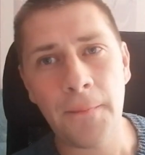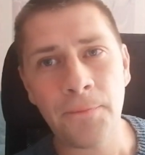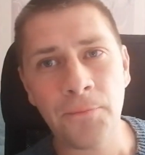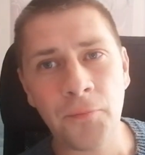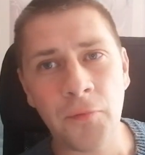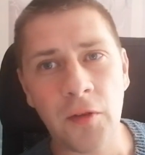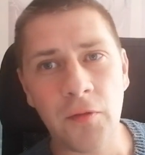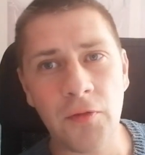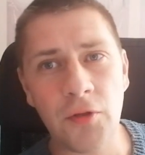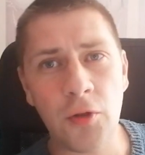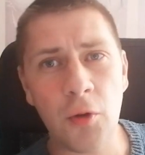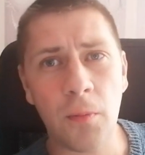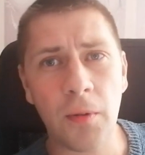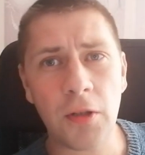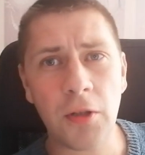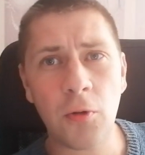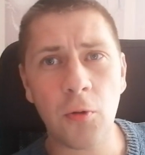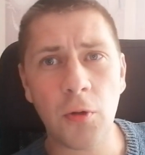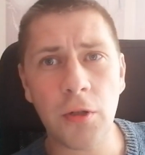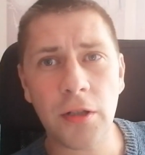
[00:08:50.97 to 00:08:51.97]
все
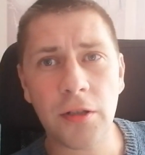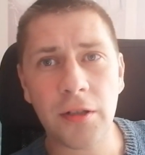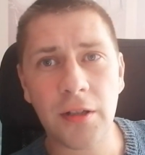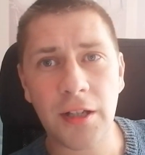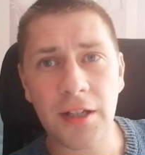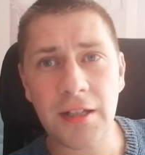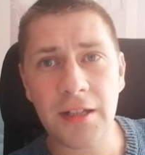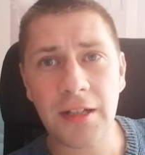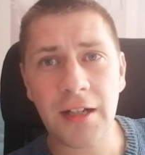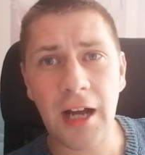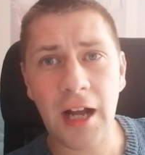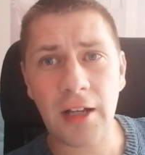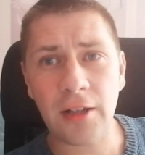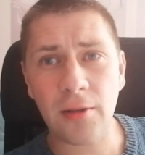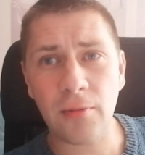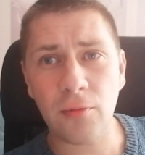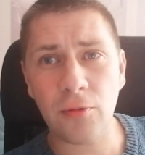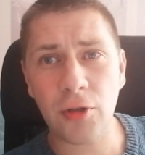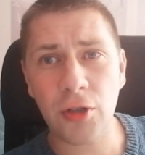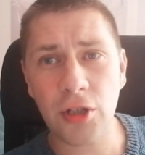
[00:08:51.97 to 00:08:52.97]
подходит к
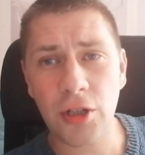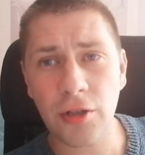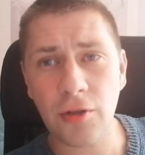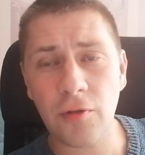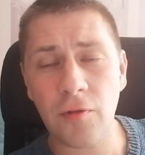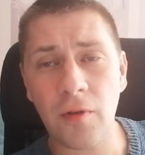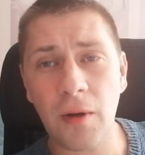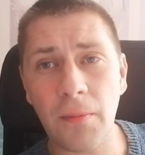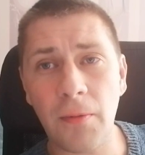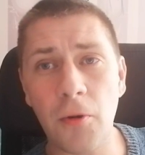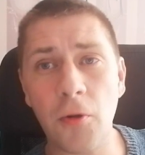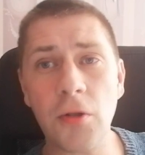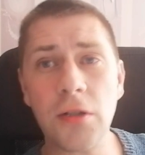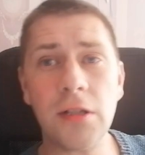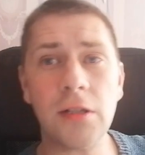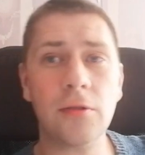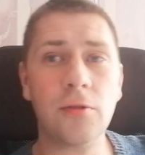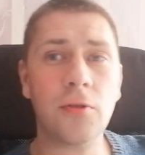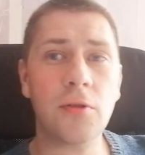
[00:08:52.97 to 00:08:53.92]
радикальному решению вопроса,